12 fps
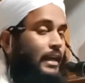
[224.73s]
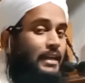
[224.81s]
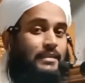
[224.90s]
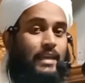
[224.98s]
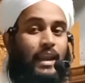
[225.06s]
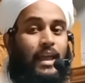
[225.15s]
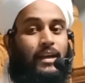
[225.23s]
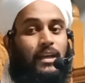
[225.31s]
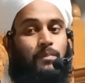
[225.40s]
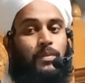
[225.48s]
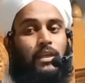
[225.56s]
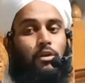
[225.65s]
এই
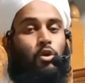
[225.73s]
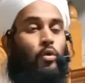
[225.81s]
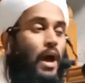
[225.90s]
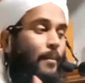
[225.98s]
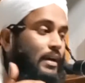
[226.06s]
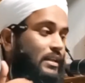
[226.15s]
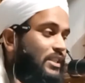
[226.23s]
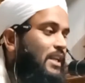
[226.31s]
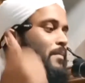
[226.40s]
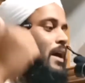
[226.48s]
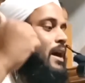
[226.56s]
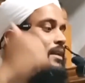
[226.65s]
তালাকের বিধান হলো আমার
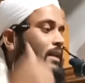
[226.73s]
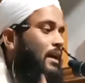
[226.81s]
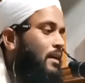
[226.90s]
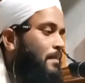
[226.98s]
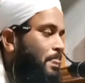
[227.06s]
সীমানা